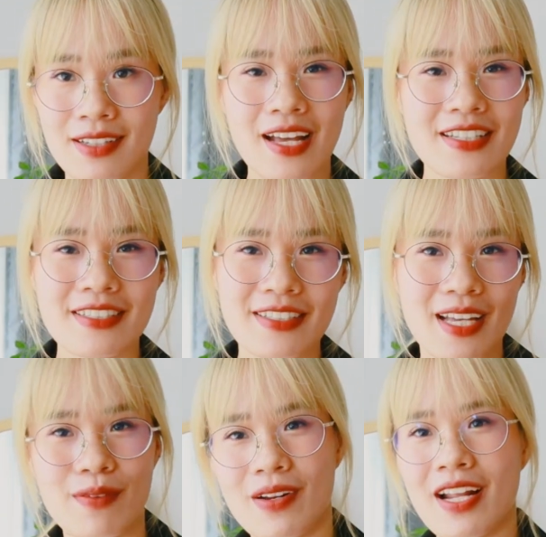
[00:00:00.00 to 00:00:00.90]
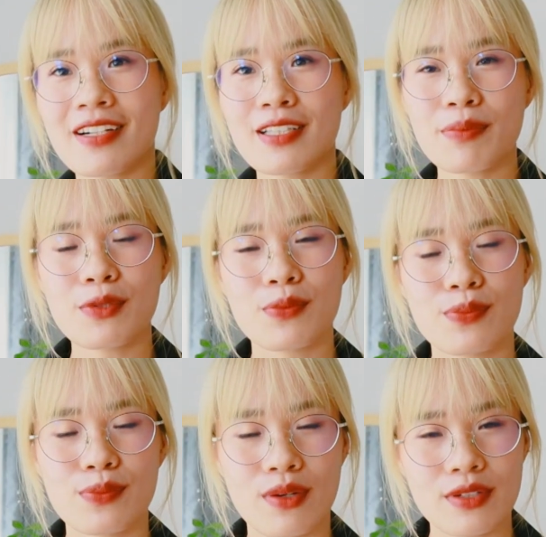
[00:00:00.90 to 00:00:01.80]
hành trình này vẫn đang tiếp tục
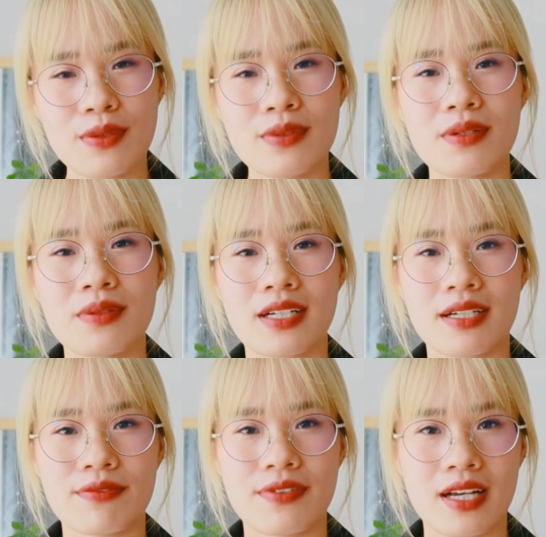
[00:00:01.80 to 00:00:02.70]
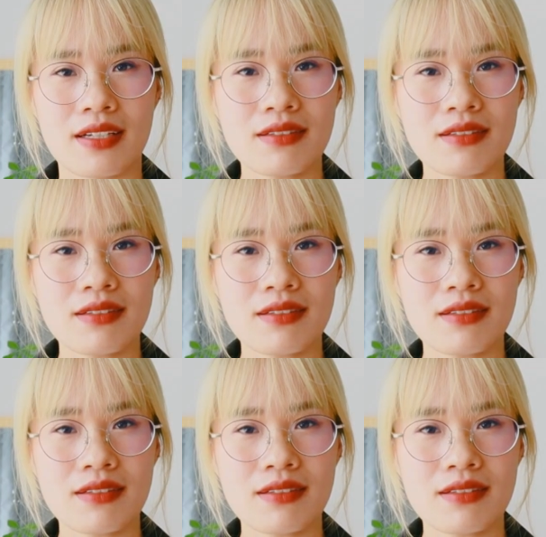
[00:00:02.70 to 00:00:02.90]
có nhiều điều để khám phá